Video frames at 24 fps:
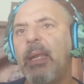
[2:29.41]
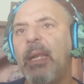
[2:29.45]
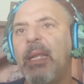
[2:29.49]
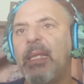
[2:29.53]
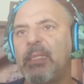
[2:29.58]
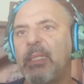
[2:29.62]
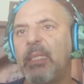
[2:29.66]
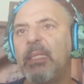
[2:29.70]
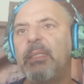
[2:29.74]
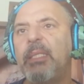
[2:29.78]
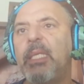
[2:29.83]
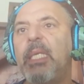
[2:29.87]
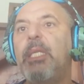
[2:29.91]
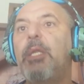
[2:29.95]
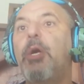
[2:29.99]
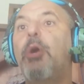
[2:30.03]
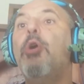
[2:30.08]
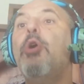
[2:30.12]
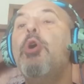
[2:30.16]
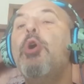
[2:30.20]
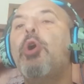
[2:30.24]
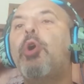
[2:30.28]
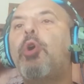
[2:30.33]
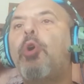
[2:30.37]
en el
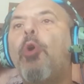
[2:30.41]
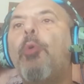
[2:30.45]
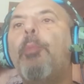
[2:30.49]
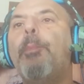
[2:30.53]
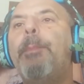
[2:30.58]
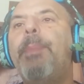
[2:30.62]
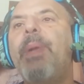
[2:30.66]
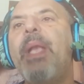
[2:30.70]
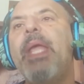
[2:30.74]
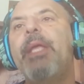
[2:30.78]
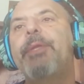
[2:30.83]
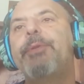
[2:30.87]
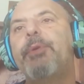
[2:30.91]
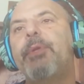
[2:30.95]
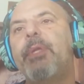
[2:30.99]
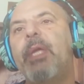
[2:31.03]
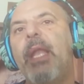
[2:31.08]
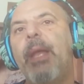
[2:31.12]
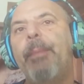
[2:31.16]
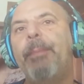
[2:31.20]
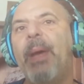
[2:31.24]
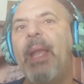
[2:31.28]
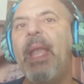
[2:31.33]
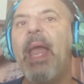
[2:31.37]
sentido completo
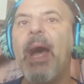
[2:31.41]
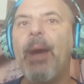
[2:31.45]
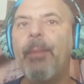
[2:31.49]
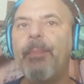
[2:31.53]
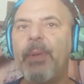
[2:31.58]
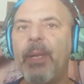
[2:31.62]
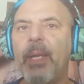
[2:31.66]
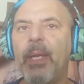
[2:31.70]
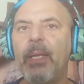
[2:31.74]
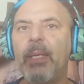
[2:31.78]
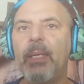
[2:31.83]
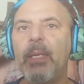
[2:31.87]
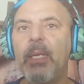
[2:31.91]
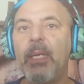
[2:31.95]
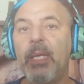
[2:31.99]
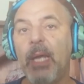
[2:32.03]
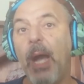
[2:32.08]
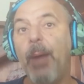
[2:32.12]
de la palabra.